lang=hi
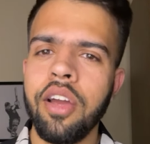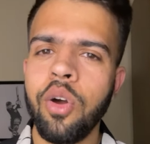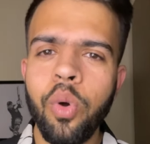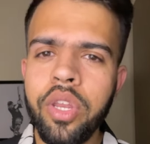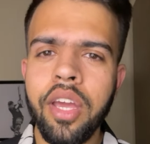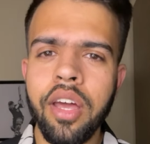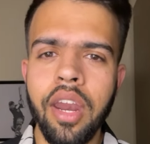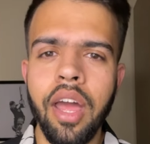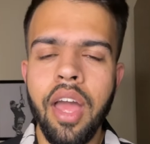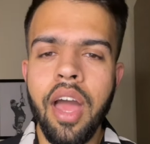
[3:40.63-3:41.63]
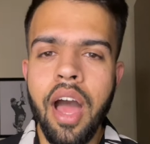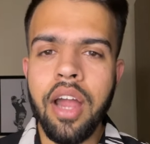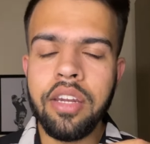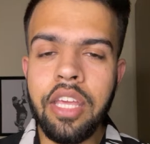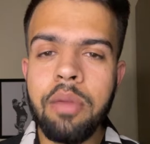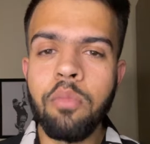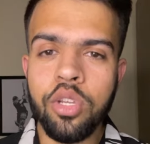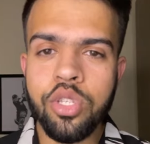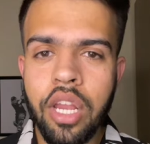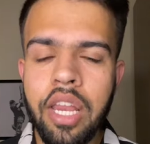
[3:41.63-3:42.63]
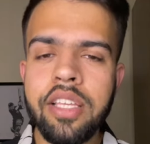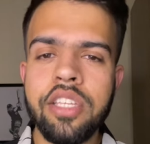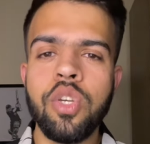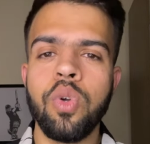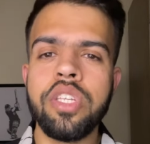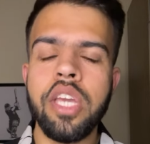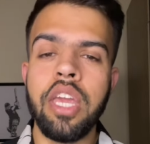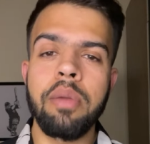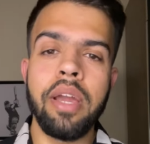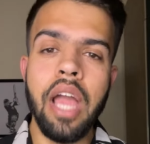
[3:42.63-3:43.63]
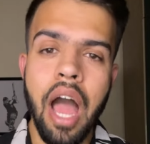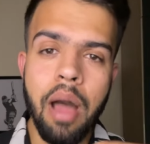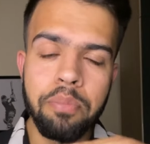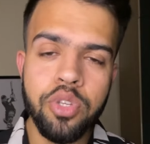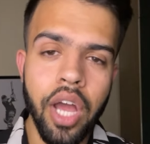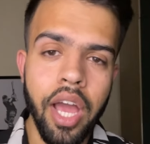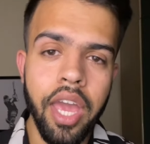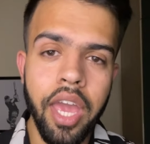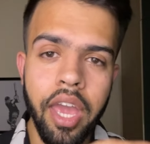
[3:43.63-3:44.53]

कोई नहीं कर रहा है टीम ऑस्ट्रेलिया जैसी होनी चाहिए कि भाई आप चाहे